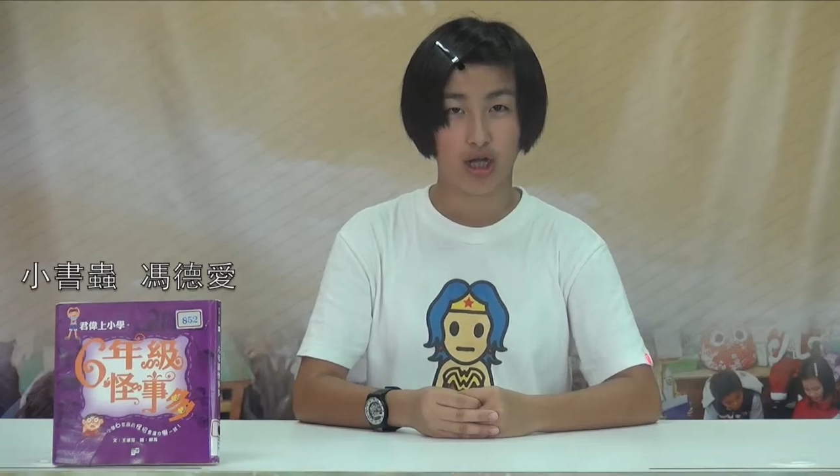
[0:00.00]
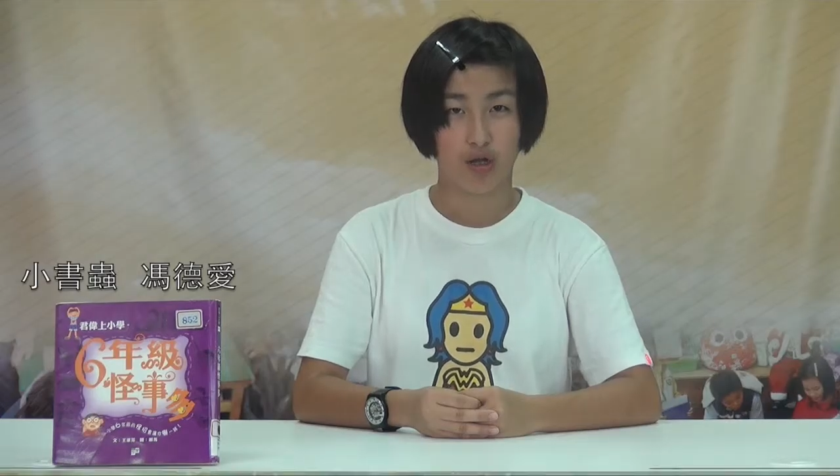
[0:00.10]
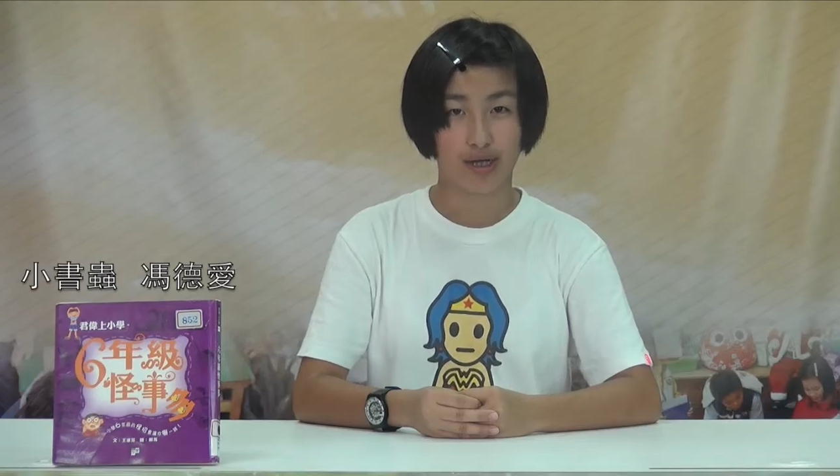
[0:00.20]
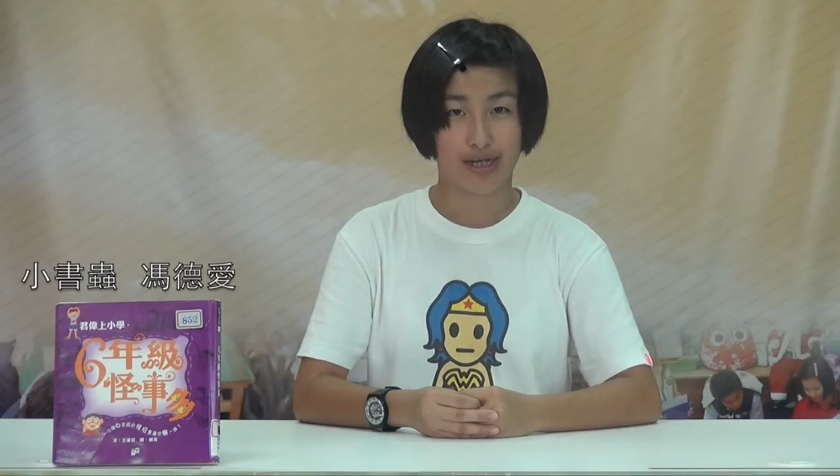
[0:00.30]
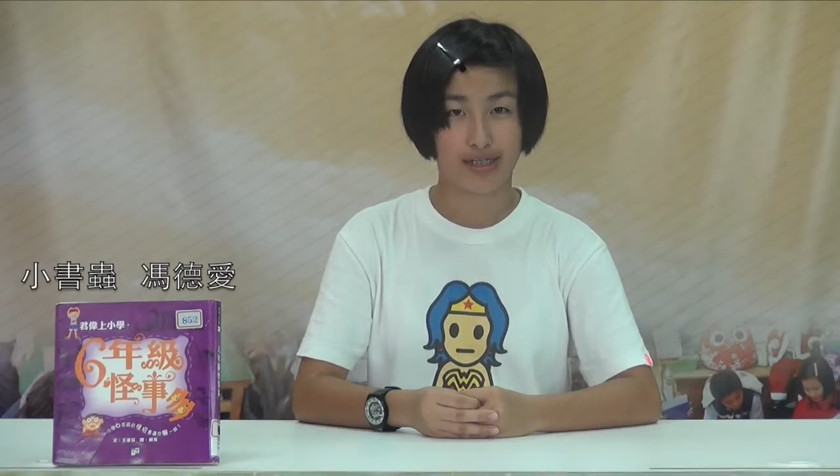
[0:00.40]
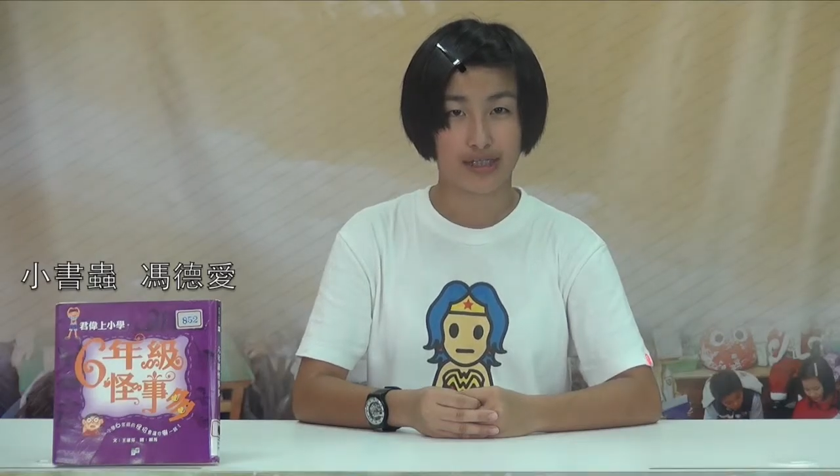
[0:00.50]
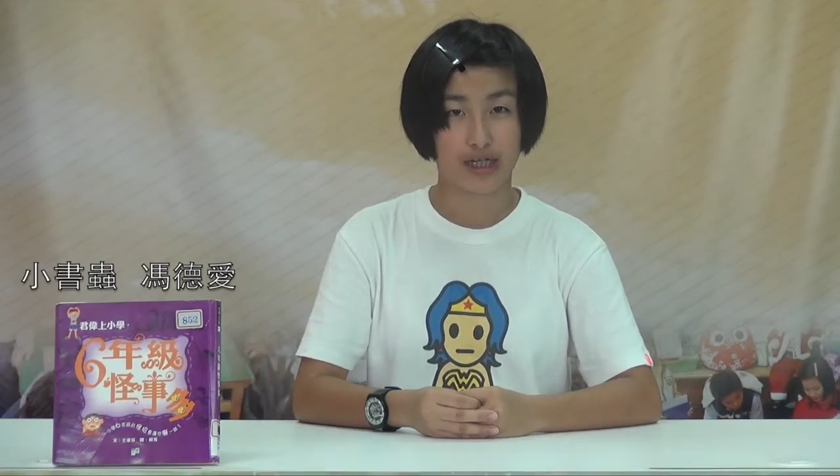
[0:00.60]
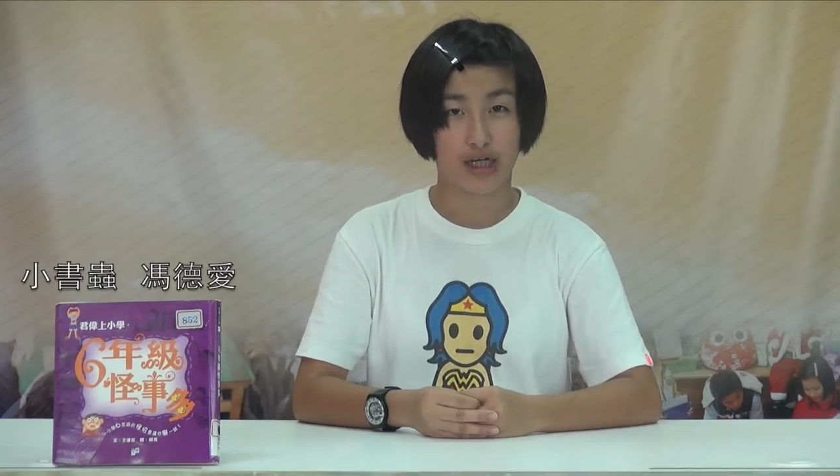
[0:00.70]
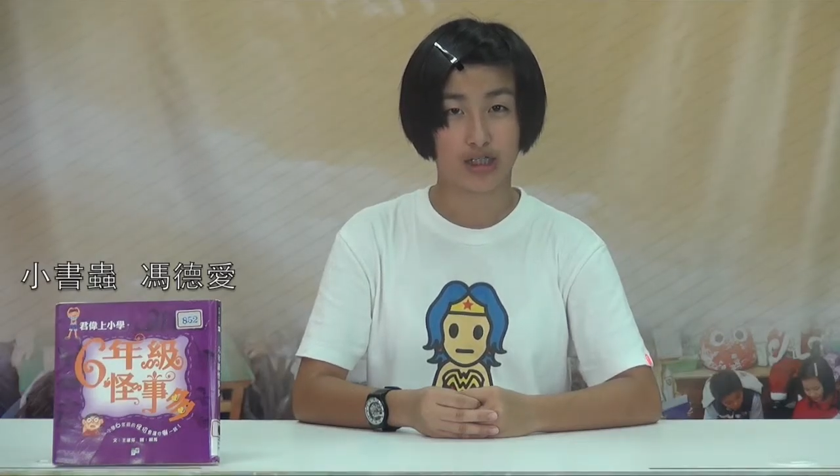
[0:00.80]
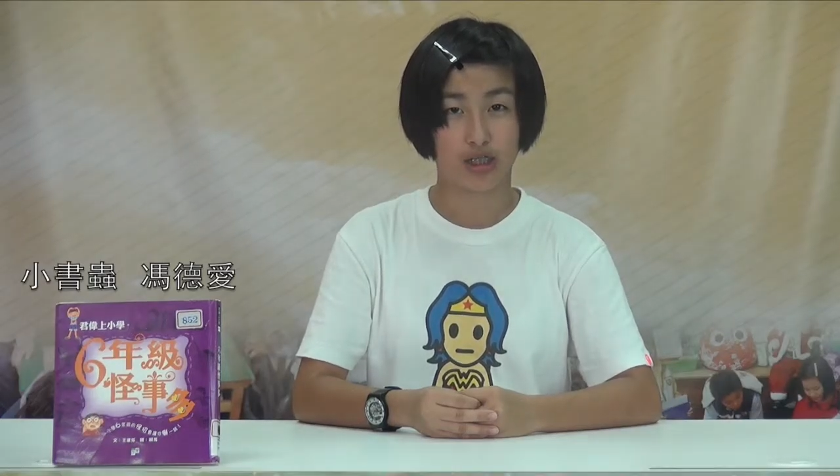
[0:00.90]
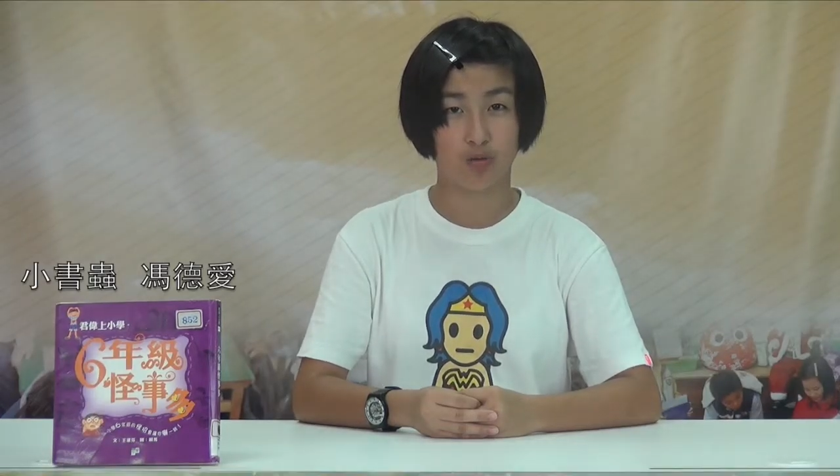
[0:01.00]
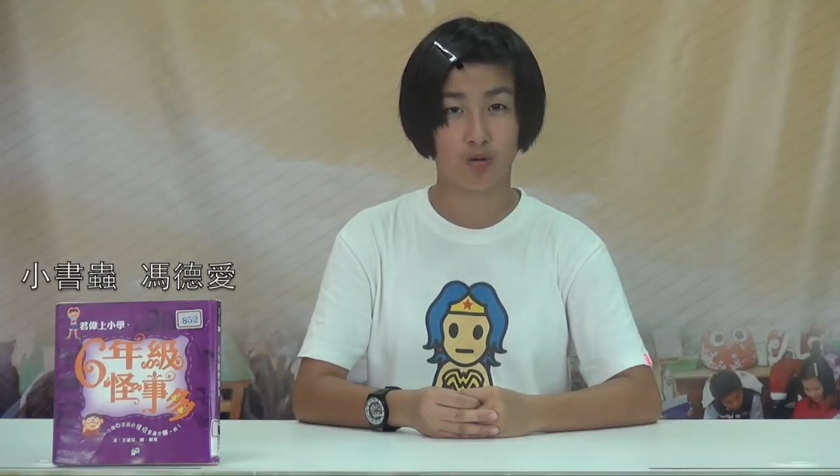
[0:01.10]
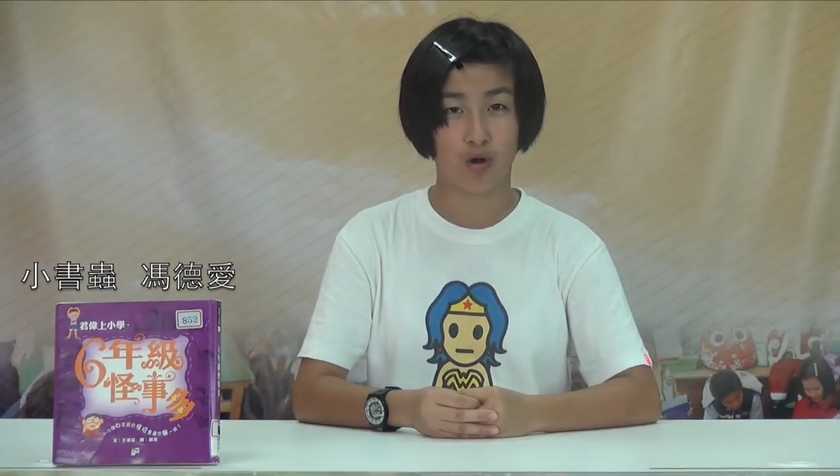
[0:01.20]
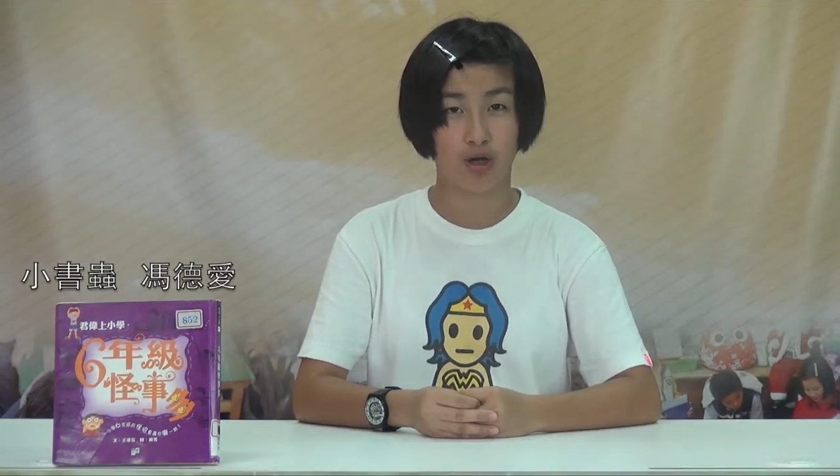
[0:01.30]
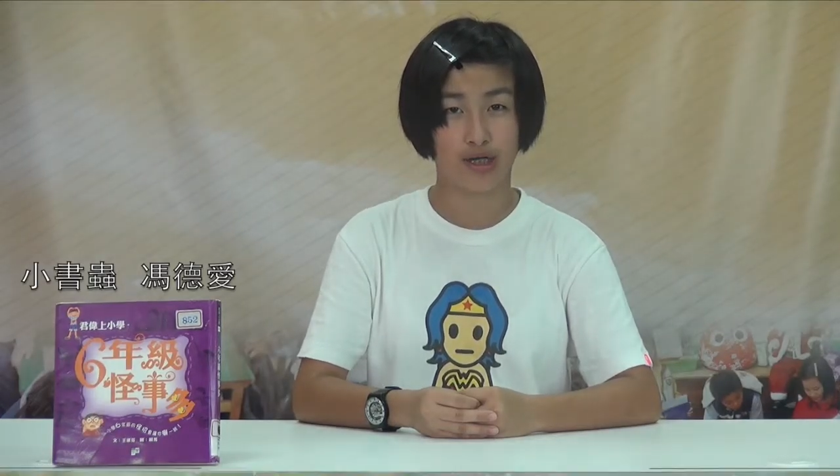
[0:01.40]
六年级的生
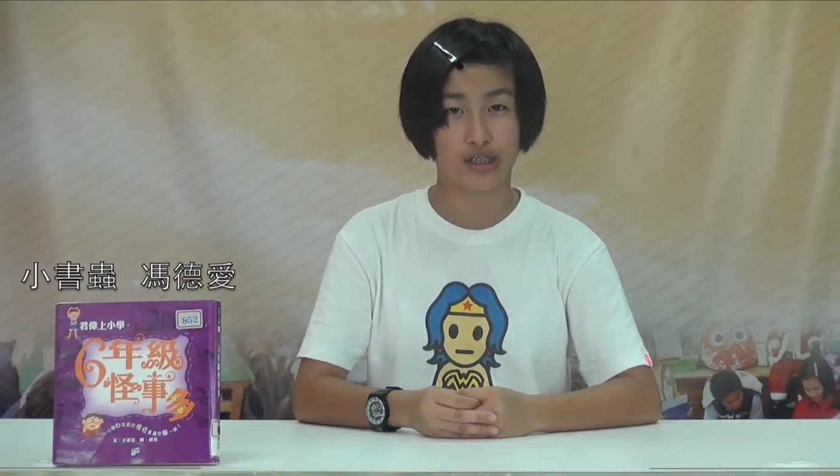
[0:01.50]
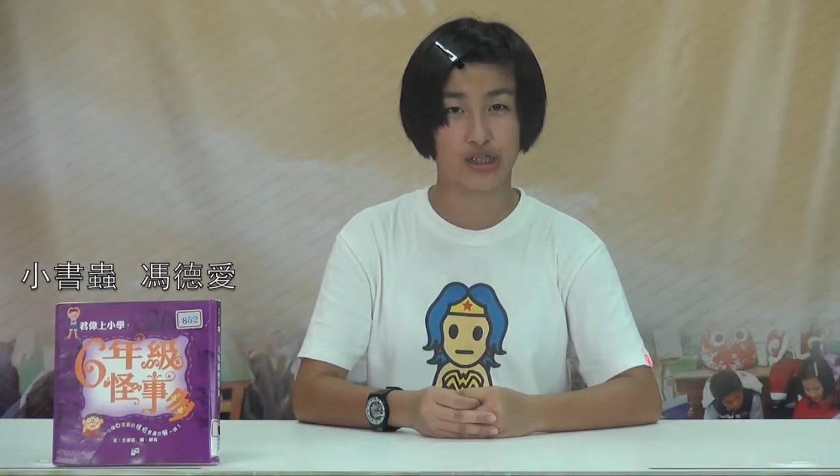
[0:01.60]
活可